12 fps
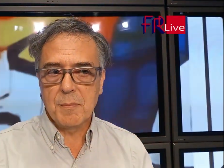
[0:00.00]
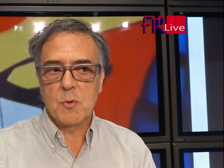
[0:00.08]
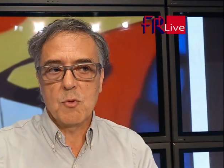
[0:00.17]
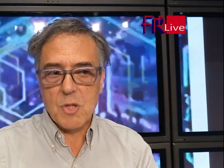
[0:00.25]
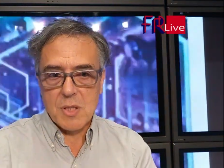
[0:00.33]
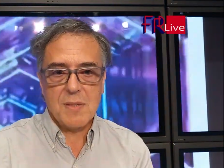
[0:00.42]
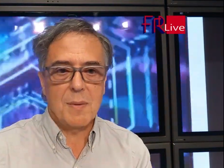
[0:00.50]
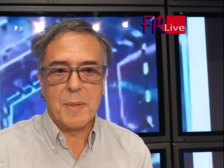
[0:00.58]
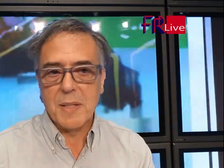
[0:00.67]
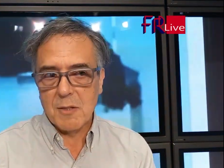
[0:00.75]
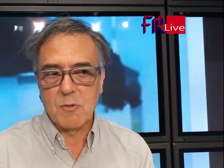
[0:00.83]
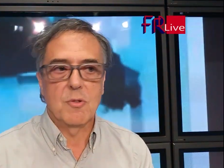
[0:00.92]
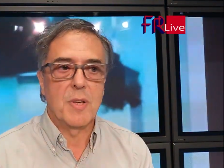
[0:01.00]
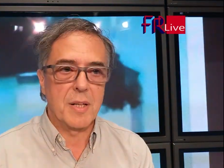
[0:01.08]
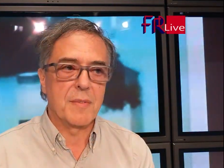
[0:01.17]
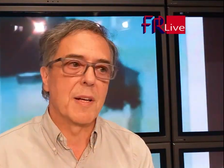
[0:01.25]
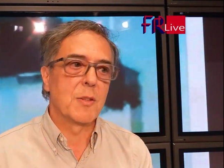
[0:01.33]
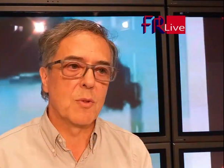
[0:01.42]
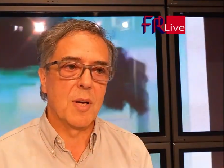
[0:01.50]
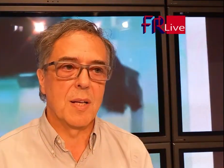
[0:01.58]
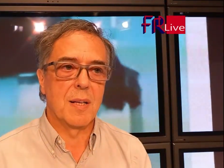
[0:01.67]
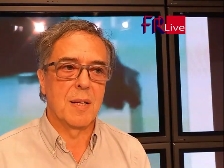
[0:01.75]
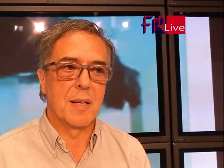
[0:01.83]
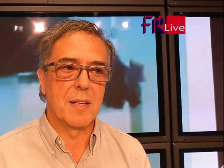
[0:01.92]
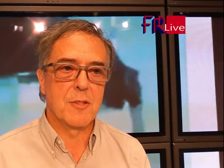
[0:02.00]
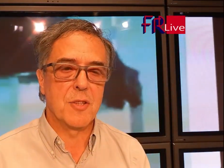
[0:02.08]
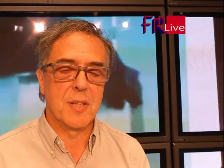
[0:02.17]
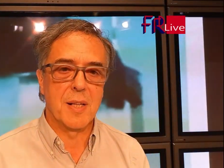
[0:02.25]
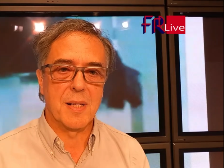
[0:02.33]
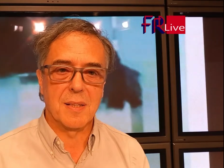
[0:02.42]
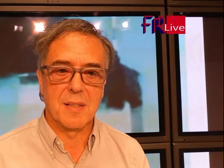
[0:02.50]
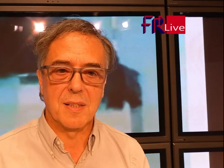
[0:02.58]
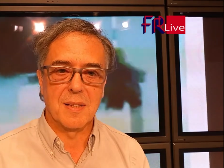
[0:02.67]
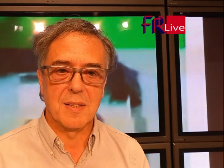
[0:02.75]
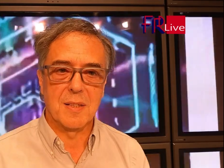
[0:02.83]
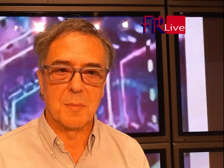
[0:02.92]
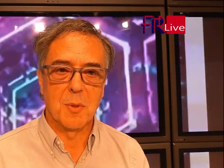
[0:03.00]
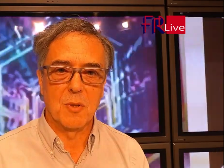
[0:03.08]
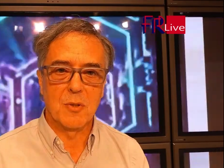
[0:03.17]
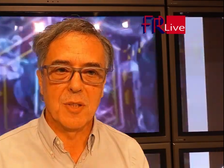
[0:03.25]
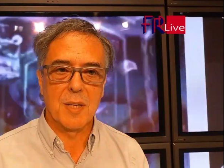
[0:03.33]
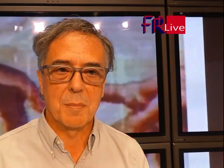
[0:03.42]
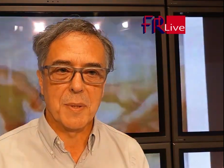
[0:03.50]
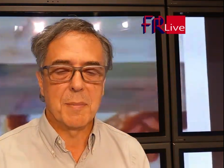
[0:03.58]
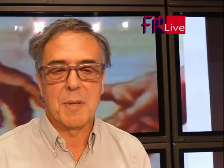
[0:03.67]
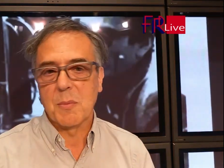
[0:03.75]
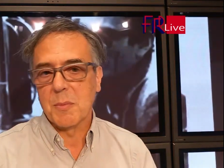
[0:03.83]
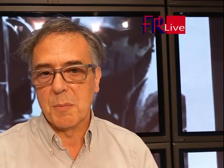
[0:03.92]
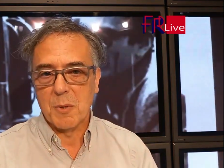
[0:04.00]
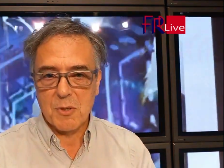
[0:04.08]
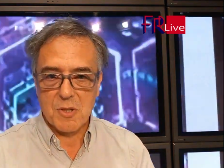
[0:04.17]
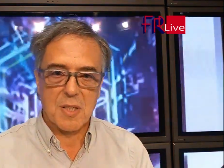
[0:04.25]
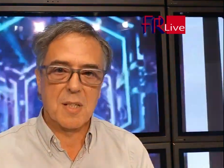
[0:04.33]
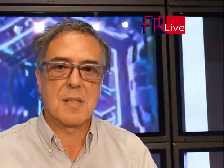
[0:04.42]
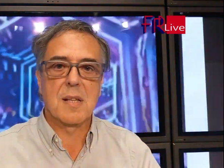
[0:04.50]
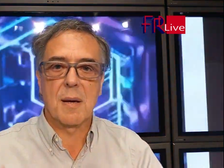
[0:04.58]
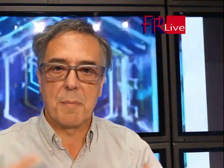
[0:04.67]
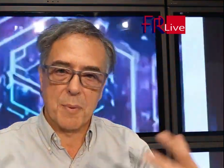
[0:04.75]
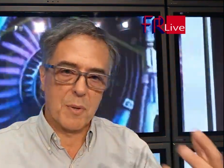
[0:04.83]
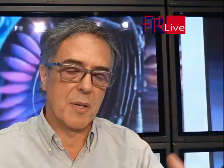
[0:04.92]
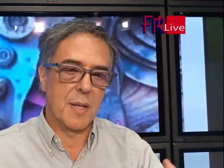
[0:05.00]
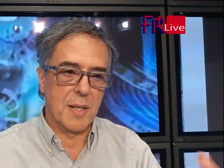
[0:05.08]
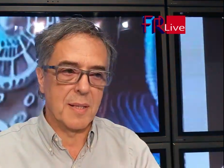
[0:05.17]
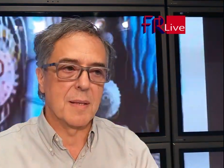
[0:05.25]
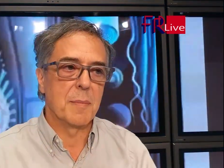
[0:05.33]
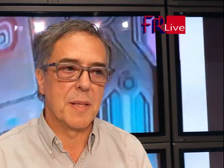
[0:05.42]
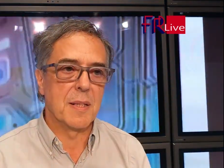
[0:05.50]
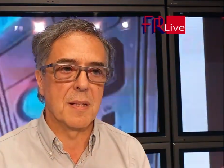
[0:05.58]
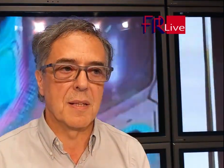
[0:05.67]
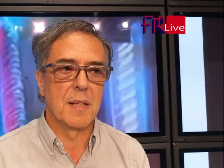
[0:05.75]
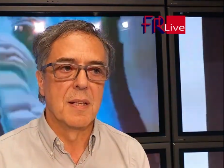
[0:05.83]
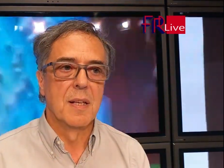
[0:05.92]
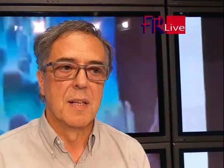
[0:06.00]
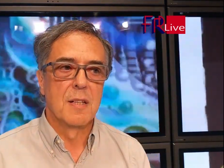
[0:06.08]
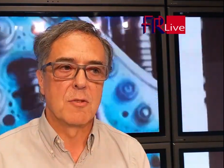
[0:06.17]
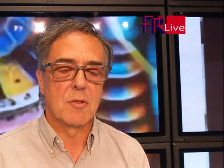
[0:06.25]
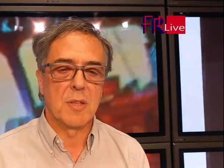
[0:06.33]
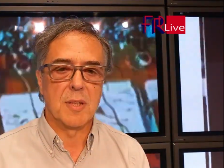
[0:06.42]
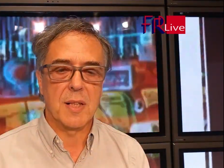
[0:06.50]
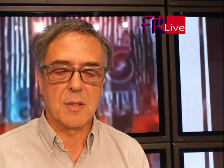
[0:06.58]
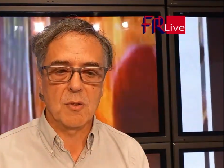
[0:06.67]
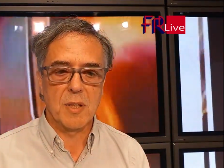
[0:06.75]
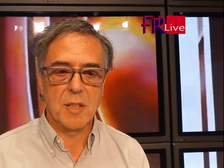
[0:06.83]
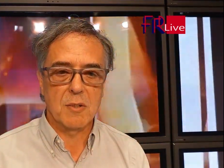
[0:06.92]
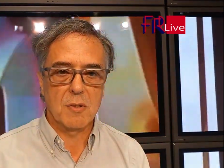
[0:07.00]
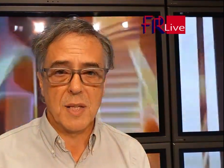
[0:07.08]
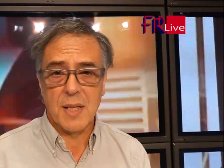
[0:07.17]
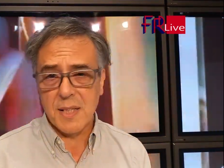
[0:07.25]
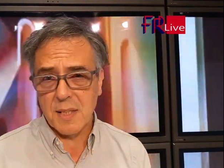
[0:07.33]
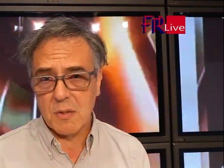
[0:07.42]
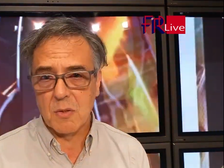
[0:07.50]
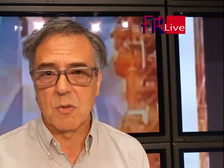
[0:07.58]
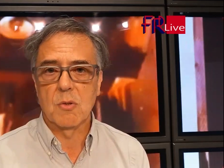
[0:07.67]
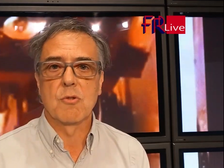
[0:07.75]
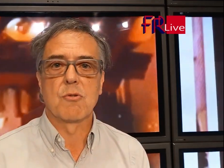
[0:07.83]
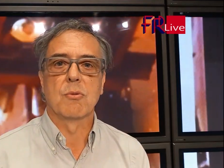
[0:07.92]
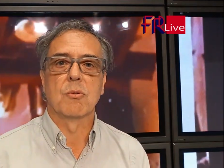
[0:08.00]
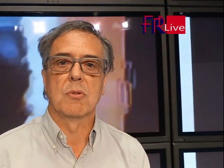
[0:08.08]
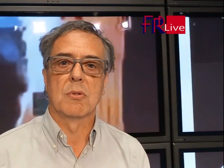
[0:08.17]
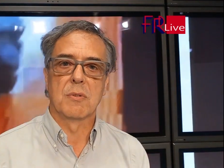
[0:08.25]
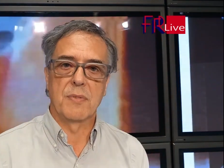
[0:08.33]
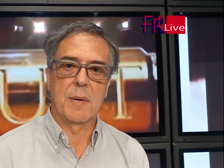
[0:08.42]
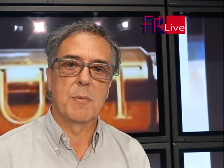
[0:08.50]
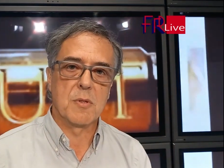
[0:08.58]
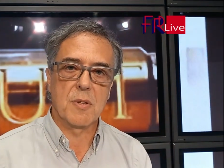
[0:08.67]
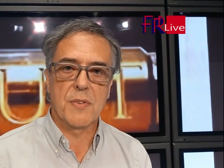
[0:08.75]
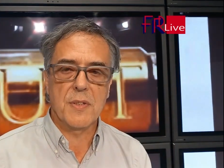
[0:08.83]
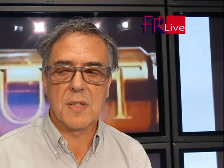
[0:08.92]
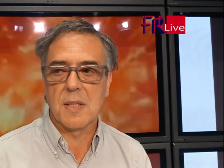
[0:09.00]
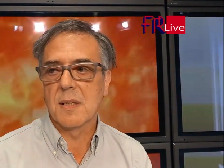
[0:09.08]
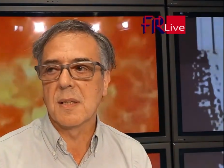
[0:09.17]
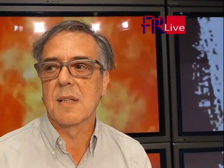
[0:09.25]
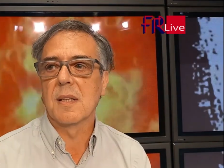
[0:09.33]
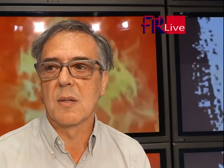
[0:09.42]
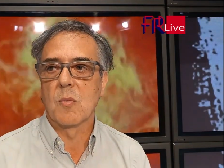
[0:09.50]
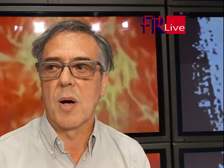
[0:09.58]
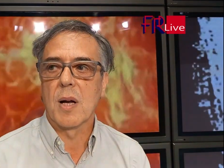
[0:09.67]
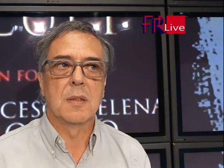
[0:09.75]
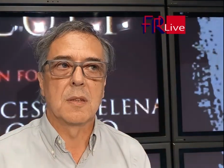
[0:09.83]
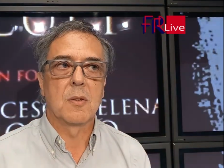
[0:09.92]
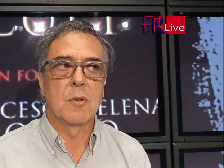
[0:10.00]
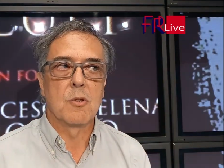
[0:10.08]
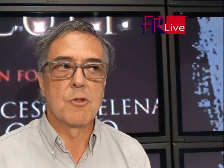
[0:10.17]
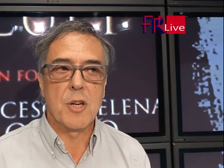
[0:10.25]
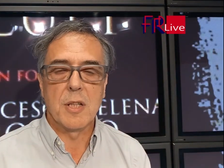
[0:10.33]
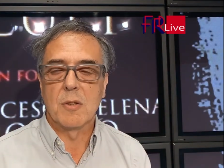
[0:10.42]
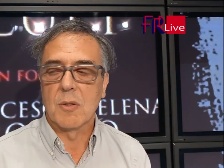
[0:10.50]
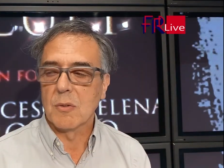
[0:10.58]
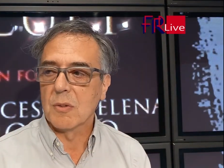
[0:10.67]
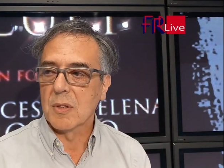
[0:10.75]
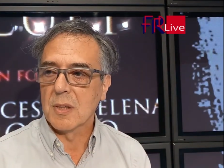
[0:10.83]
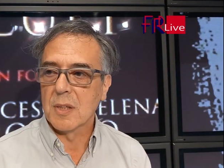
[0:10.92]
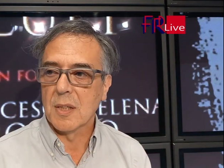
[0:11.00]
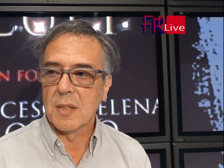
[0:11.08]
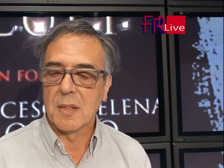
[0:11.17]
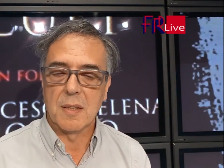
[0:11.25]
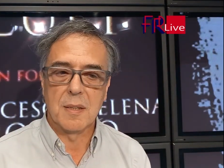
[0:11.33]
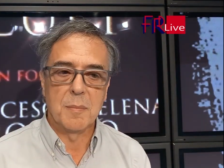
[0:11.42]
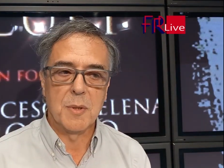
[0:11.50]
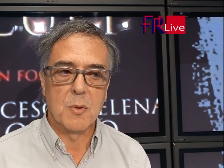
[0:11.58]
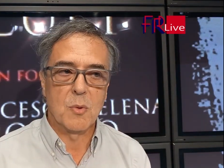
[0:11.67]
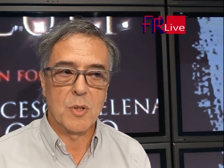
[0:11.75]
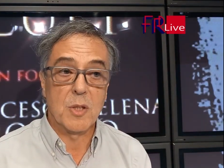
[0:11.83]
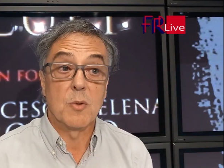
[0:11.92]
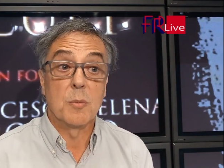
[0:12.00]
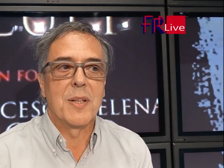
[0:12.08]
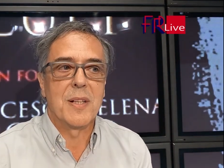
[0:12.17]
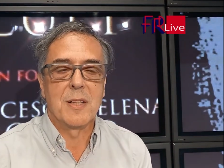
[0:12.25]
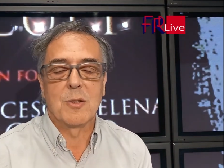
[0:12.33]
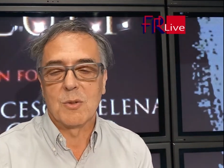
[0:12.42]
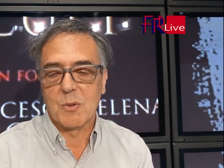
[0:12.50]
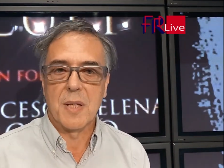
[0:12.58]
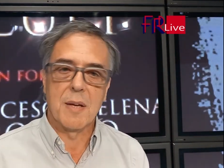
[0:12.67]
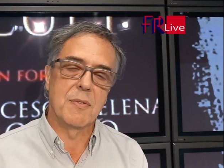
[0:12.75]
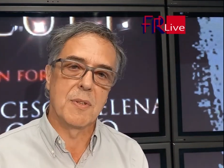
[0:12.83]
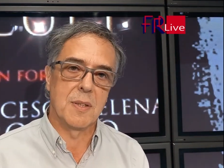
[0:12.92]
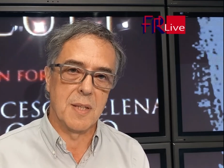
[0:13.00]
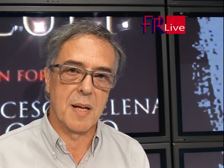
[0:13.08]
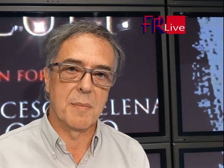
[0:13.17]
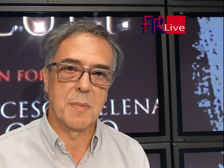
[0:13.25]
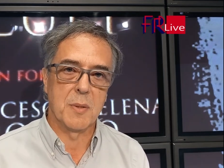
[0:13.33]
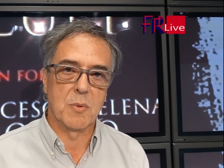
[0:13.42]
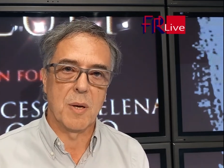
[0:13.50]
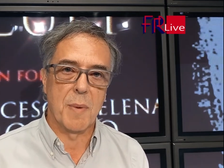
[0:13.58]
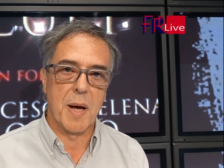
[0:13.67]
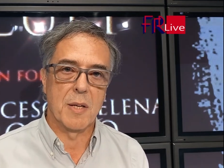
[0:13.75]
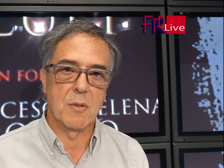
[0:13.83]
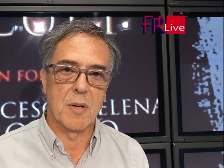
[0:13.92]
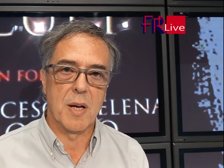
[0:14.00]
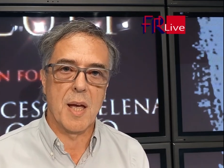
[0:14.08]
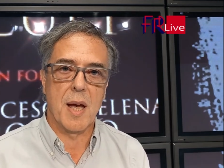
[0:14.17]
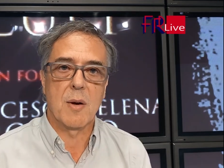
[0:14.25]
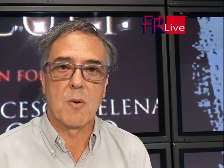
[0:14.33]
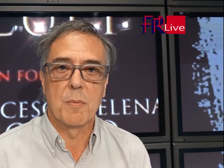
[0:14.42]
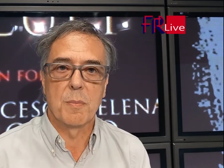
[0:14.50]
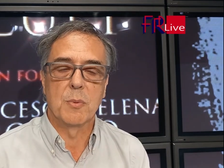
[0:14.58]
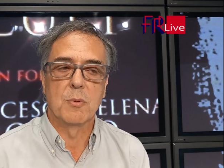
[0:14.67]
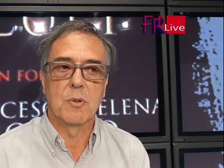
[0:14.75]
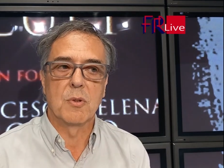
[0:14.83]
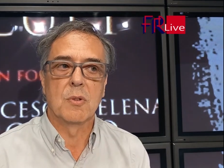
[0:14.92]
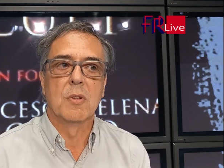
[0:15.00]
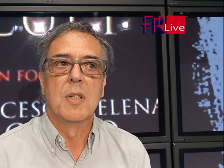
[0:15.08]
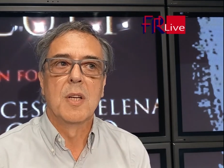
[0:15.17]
successivamente sono arrivato al CNR di, di, Bologna, prima come borsista, poi lentamente sono entrato dentro e lì ho conosciuto Fabio Zaffagnini, il quale conoscendo eh, il mio curriculum mi ha detto devi darmi una mano e a quel punto